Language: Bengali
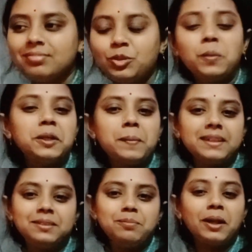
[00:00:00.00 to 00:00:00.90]
তোমাদের
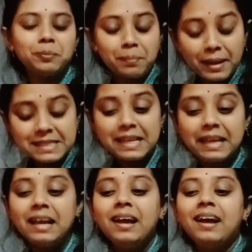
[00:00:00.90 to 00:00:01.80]
মাঝে
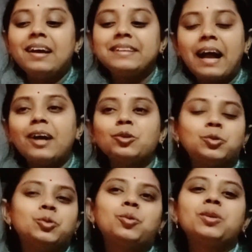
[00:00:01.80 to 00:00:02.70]
দেখানোর
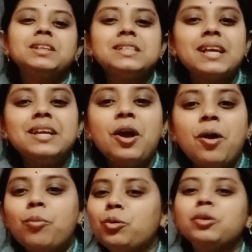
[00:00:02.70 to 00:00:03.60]
সুযোগ করে দিই সেই
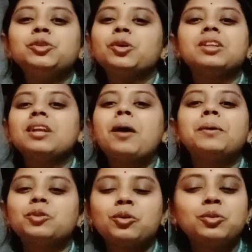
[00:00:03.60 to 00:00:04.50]
মন মানসিকতাটা আমার
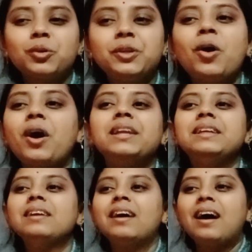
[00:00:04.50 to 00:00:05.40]
তখন তৈরি হয়নি
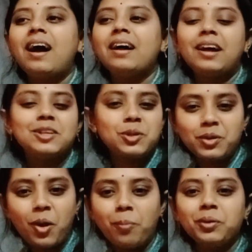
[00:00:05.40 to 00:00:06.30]
আর আশা করি
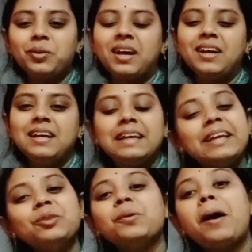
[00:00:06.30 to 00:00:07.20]
হবেও না
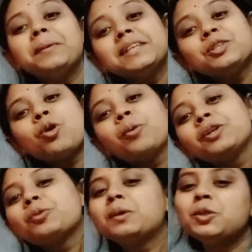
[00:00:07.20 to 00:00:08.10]
কিন্তু আমি সেই সময়টা
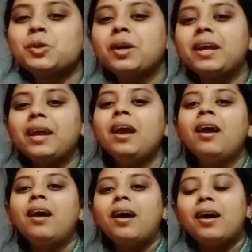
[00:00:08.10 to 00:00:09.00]
তোমাদের সঙ্গে
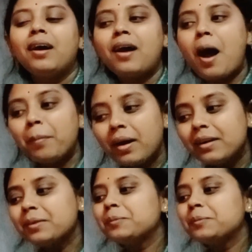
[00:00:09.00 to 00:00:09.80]
আমার